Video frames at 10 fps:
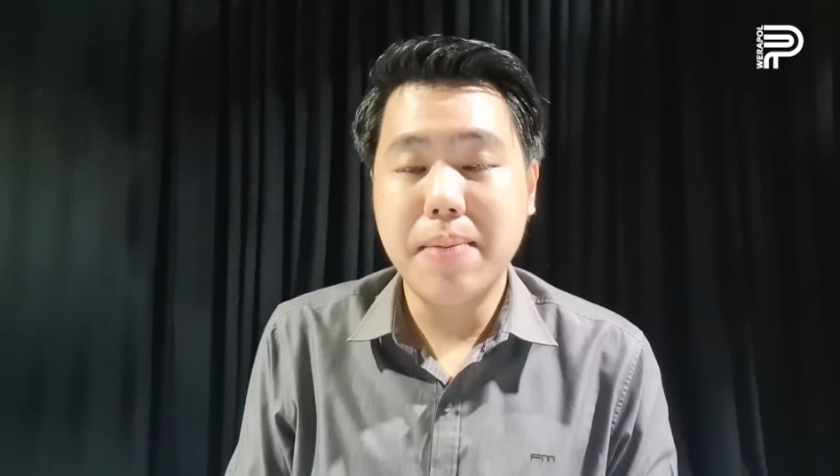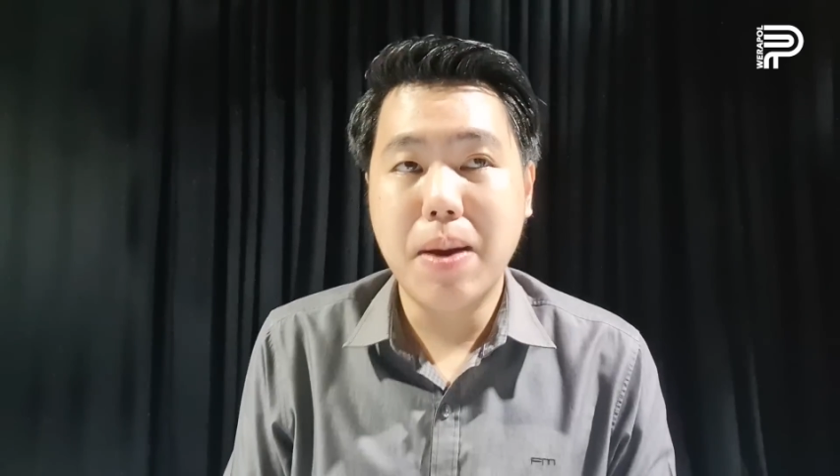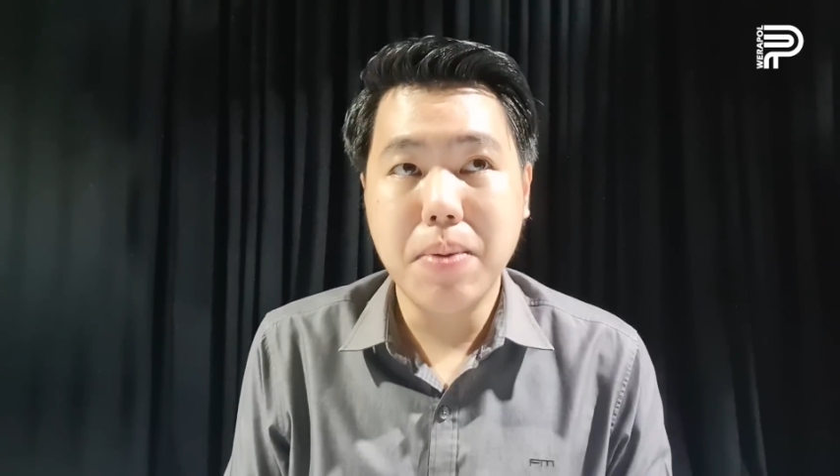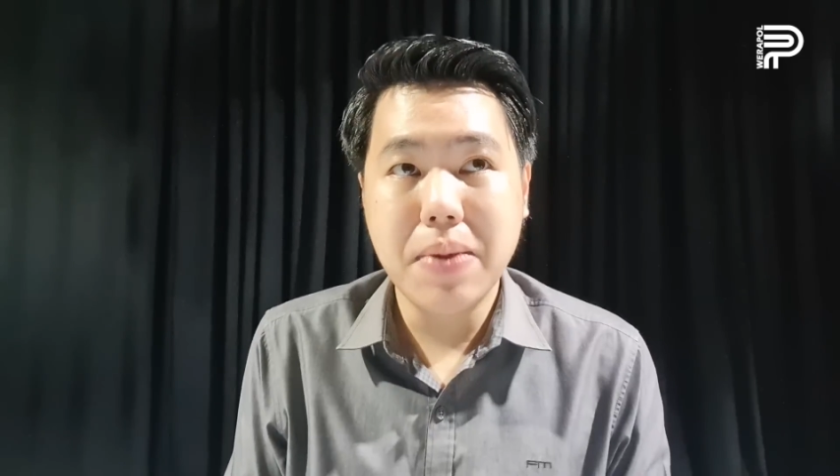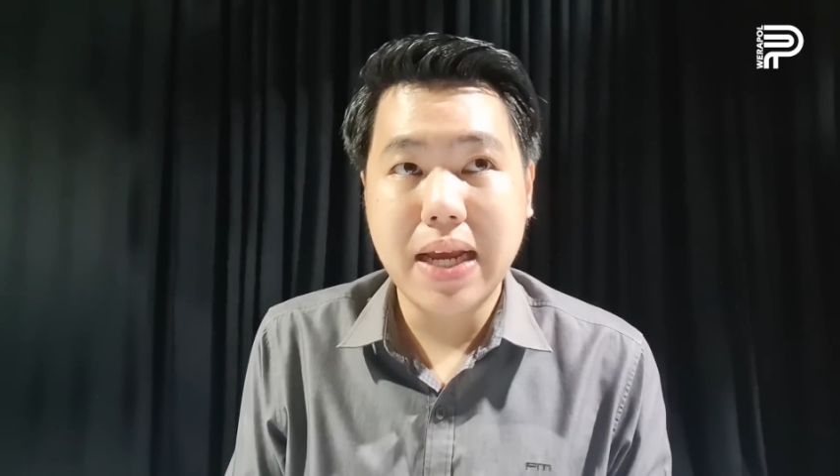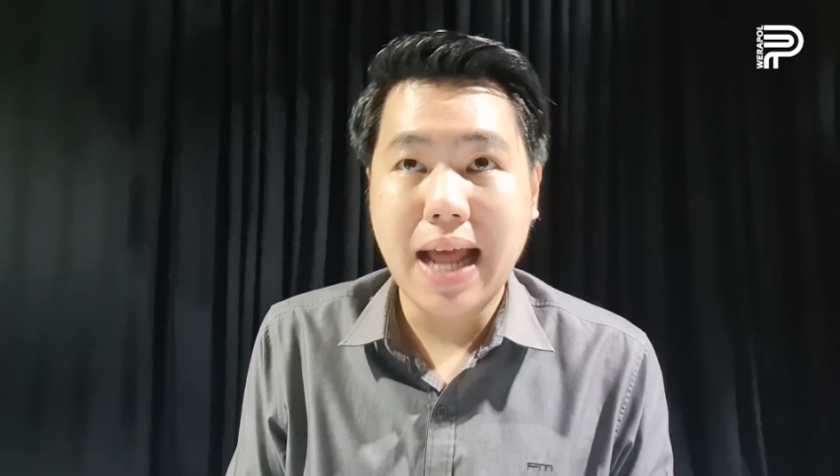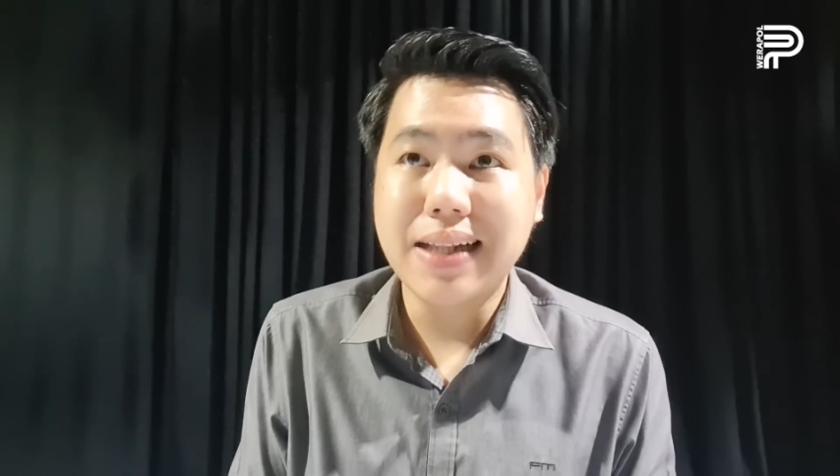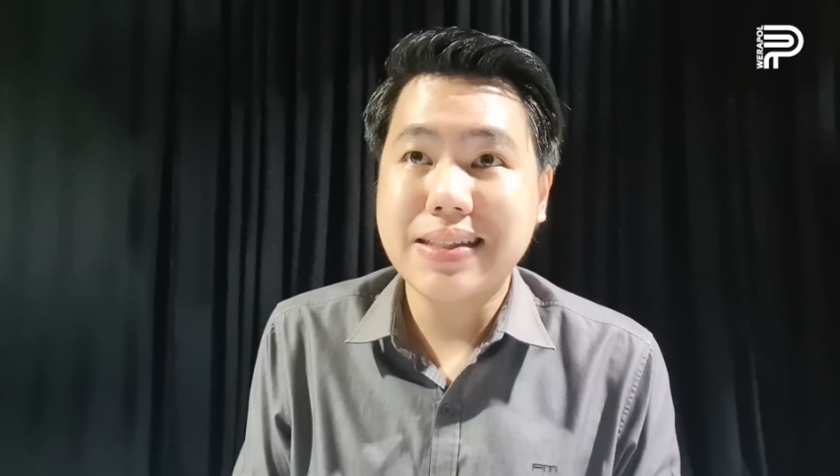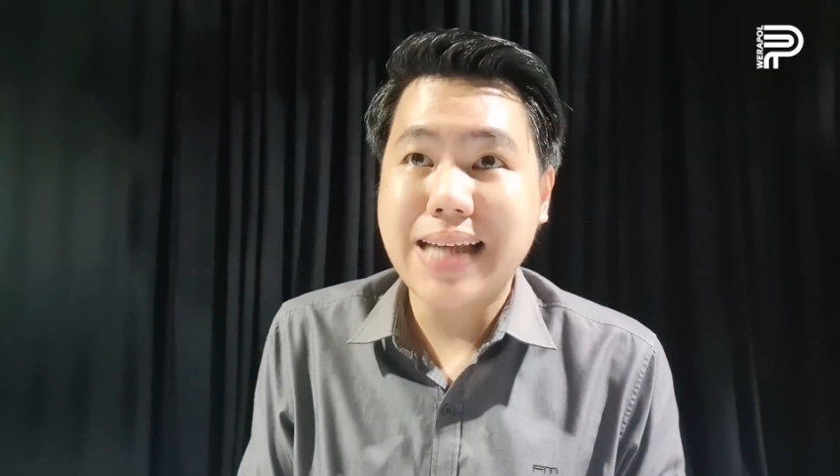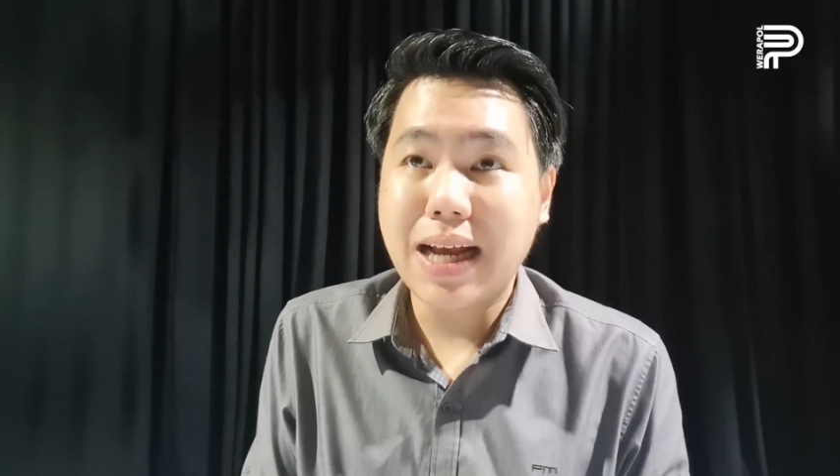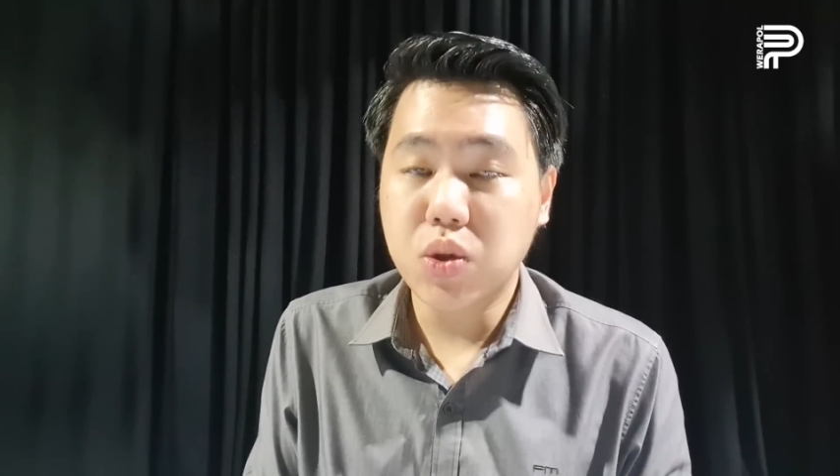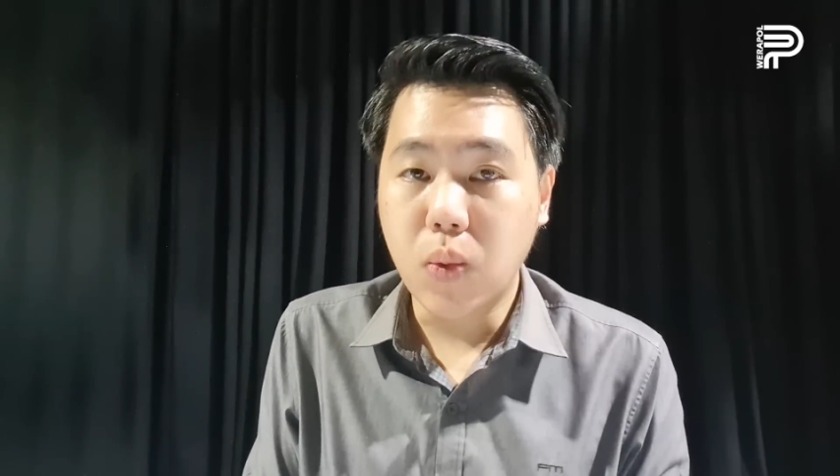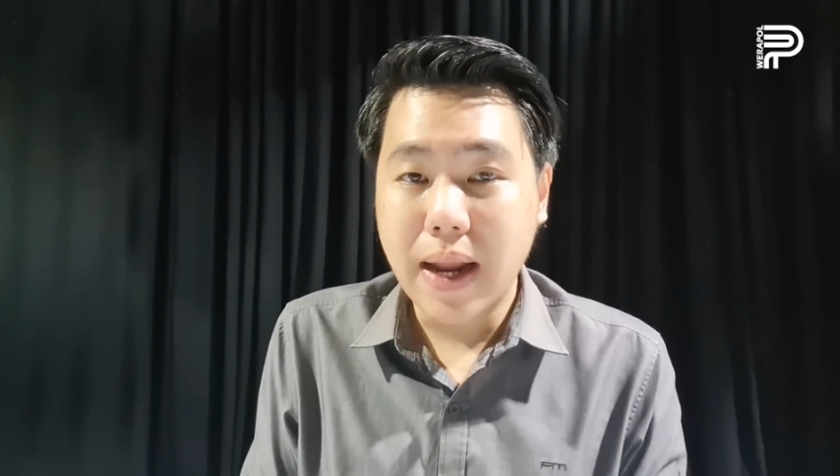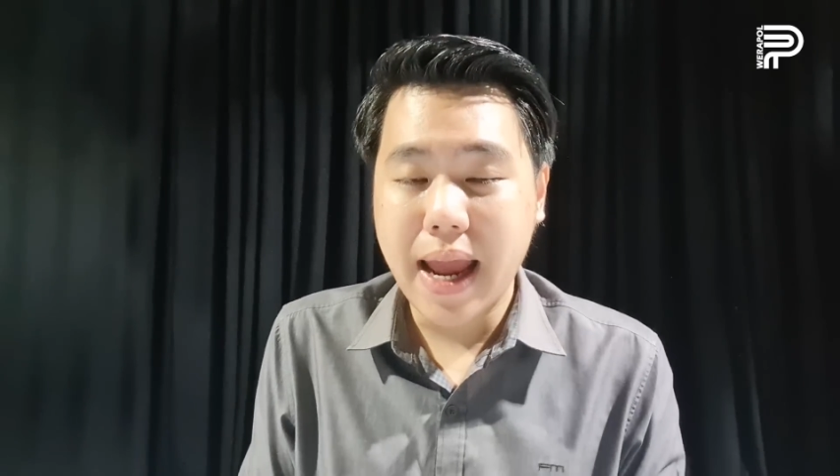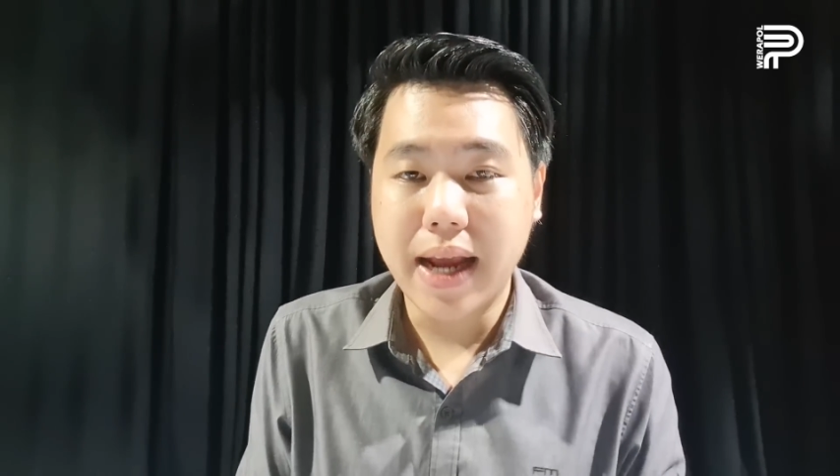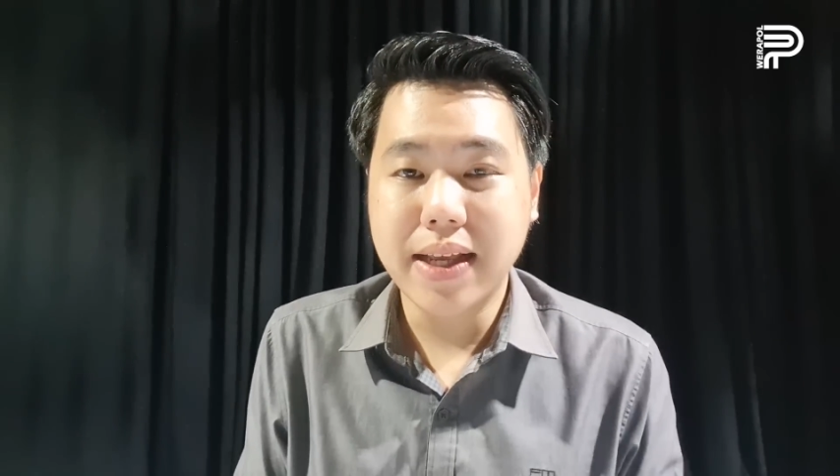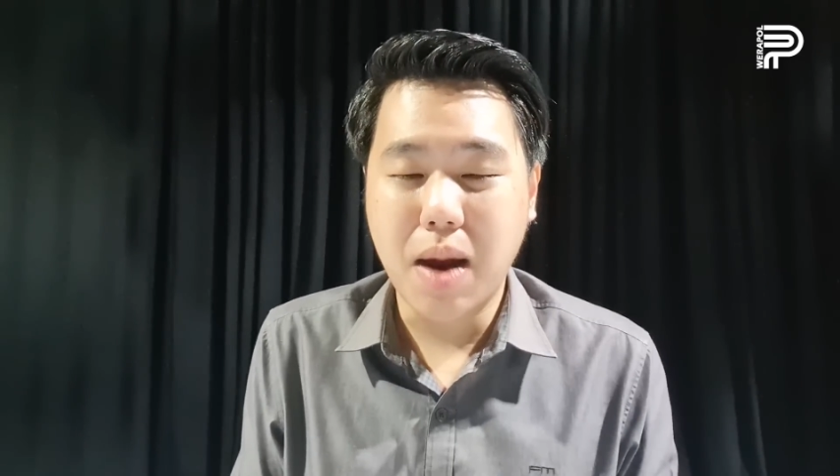มันไม่มีการแจ้งตัวเลข